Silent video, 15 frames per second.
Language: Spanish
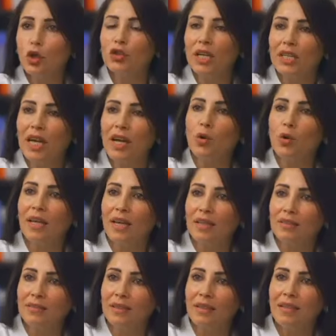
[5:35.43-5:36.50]
Contrataron
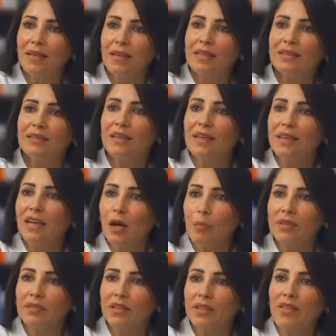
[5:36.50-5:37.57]
gente sin
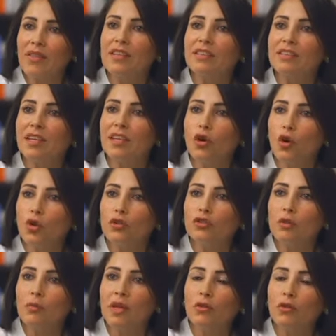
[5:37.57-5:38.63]
capacidad y sin
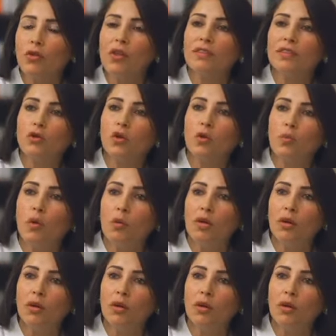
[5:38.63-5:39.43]
conocimiento del sector